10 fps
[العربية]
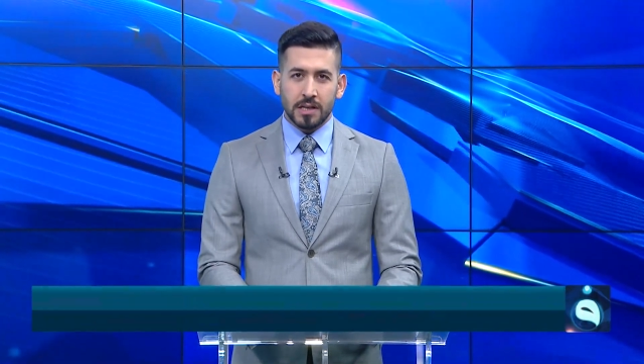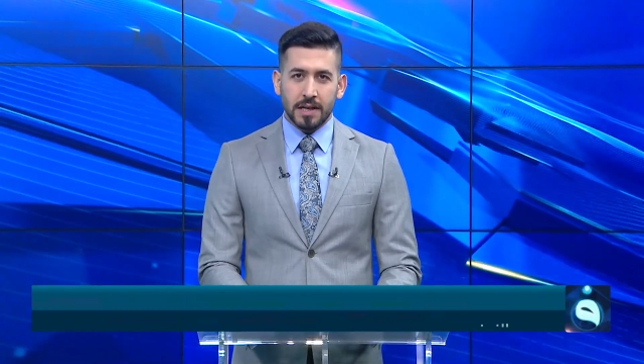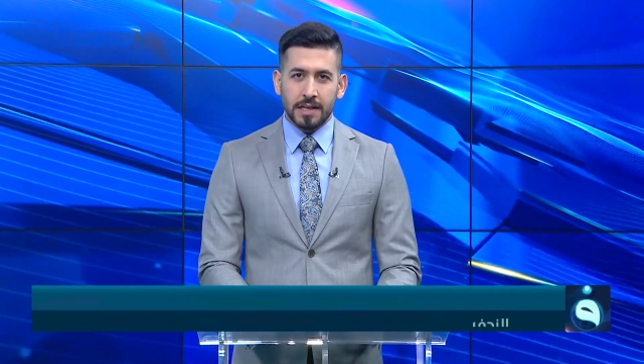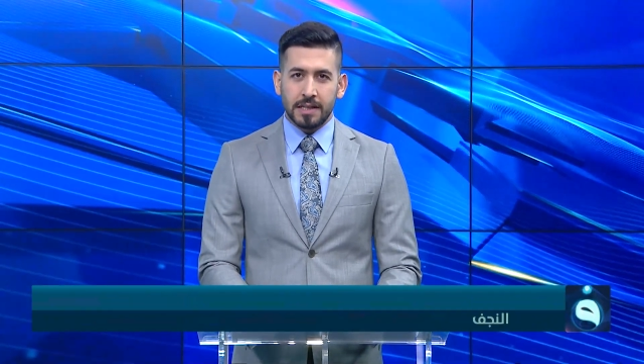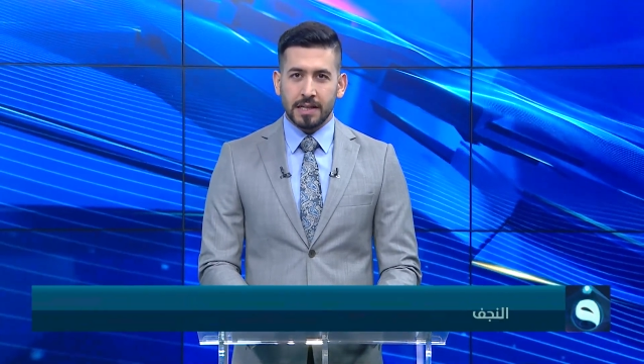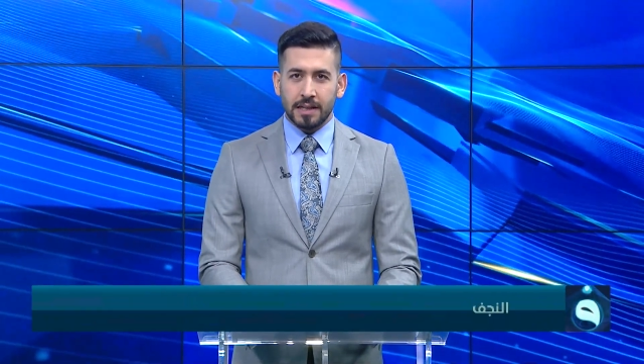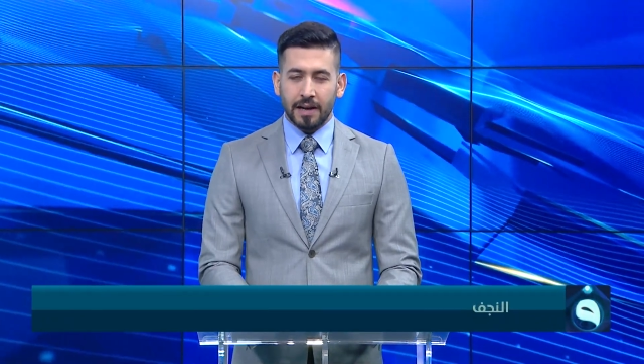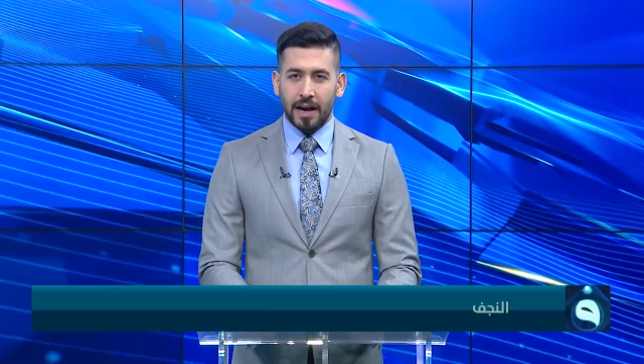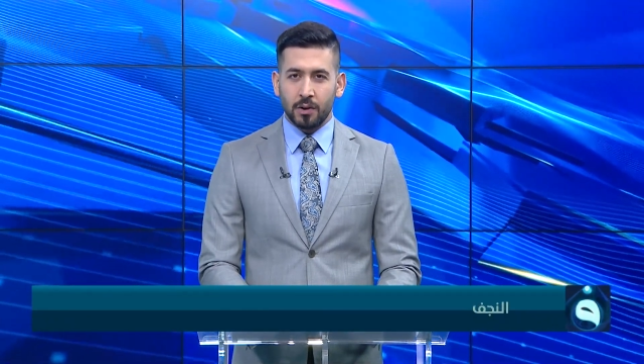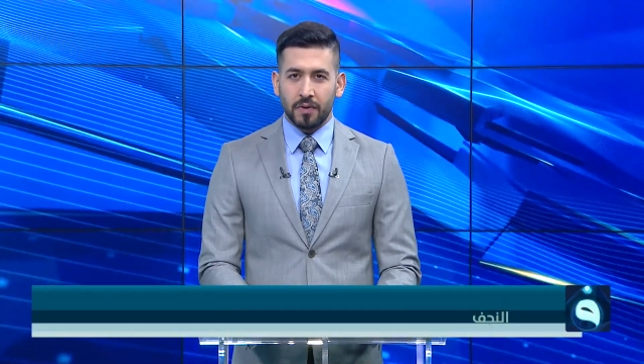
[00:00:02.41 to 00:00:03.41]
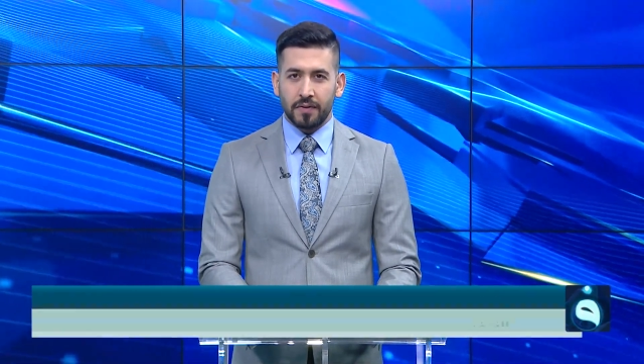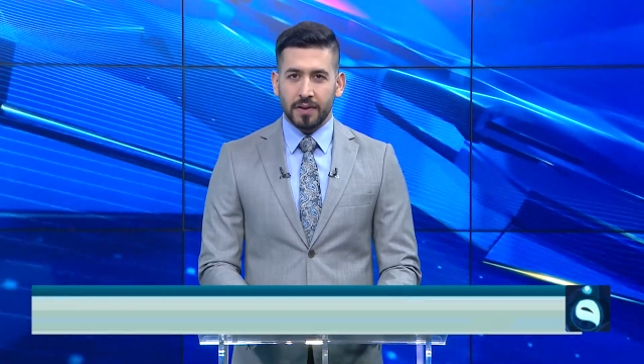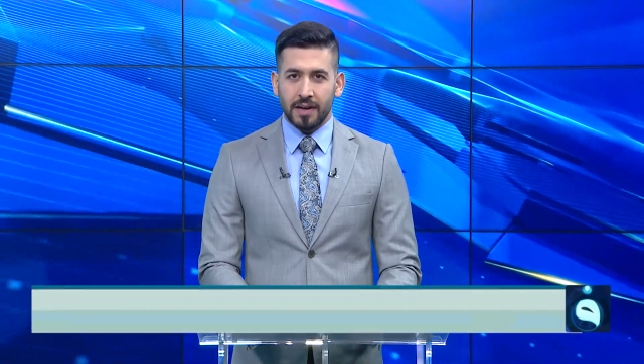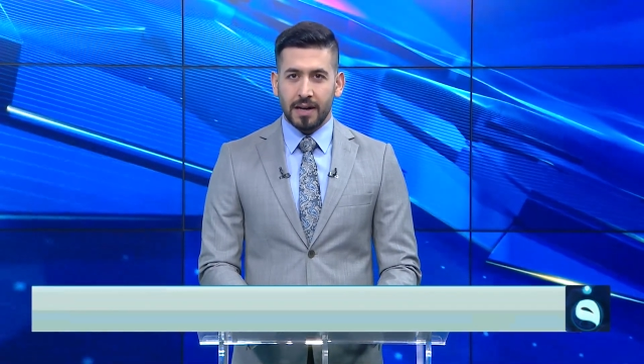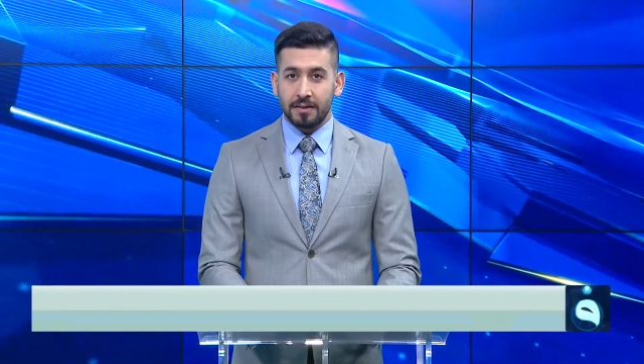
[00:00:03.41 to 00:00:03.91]
رئيس تحالف
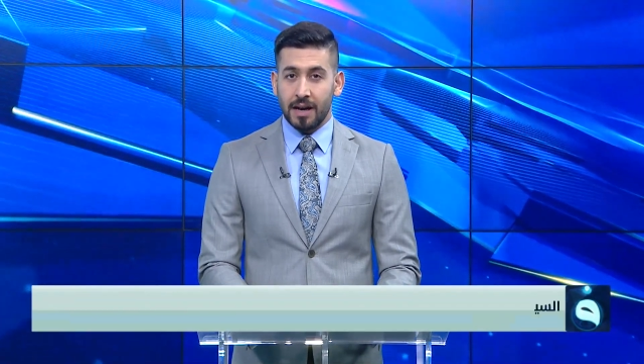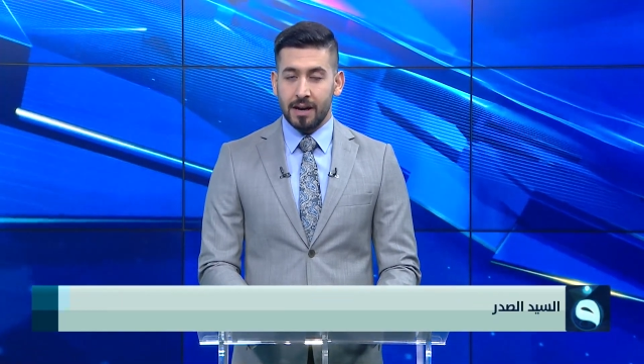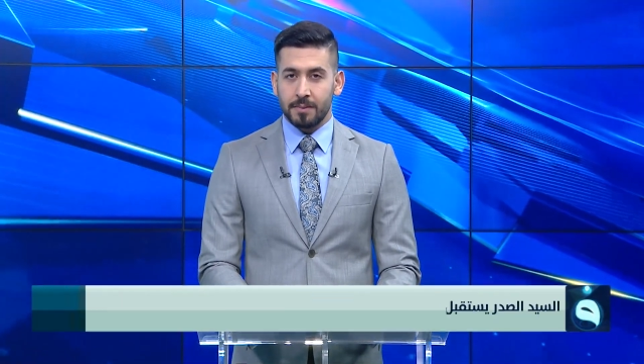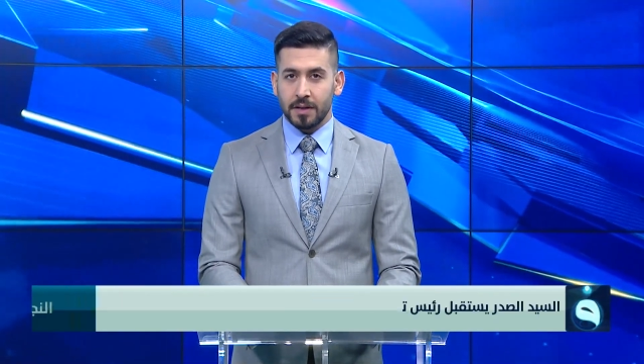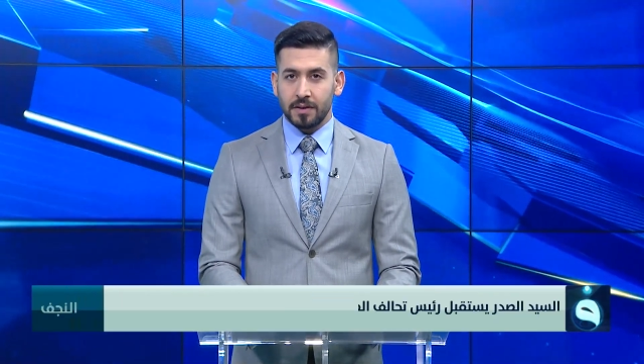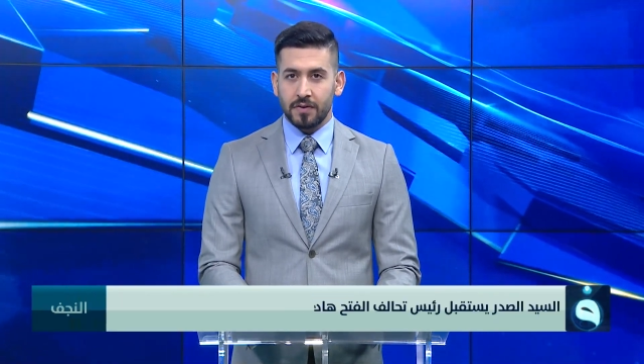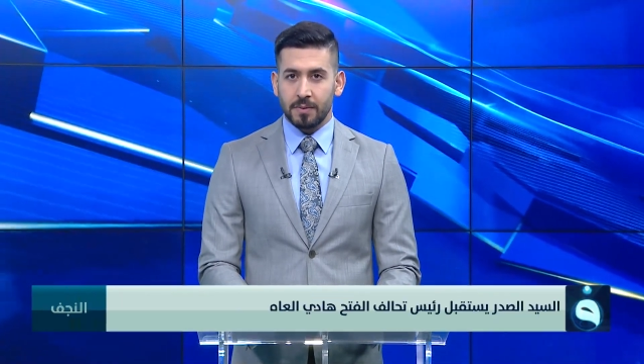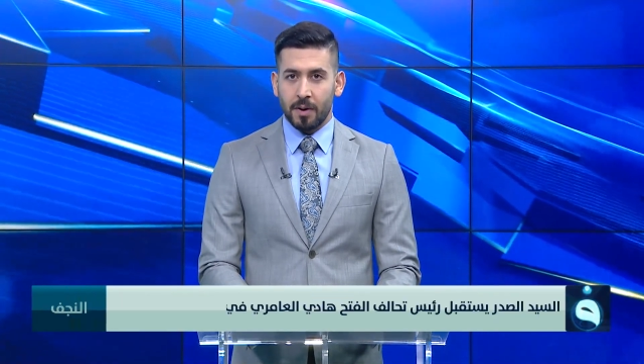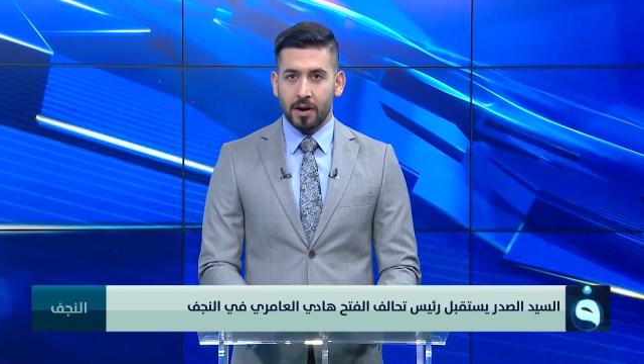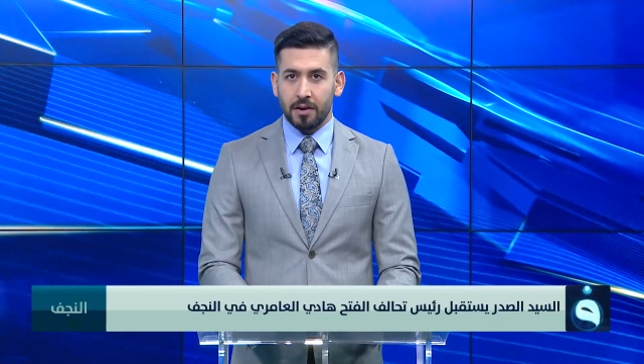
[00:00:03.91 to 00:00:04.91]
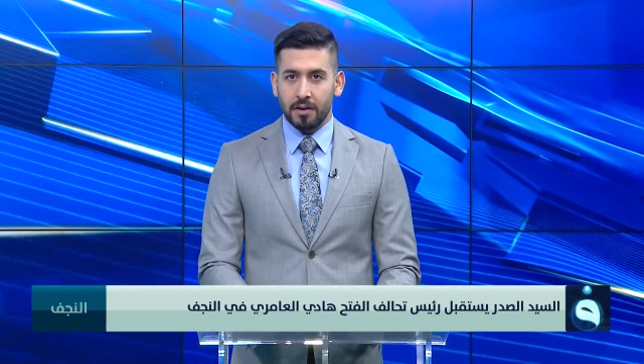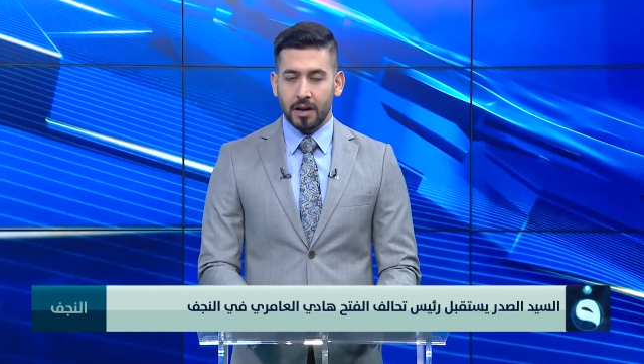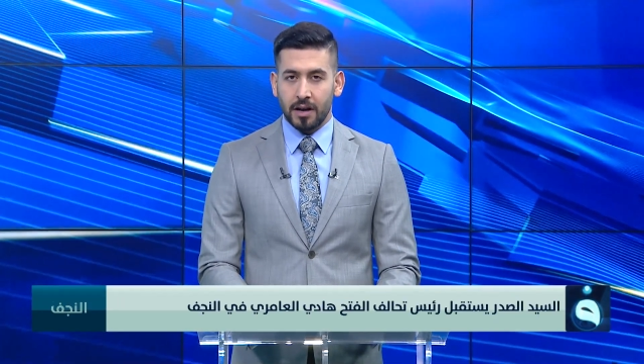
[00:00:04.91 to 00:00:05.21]
الفتح هادي العامري في مقر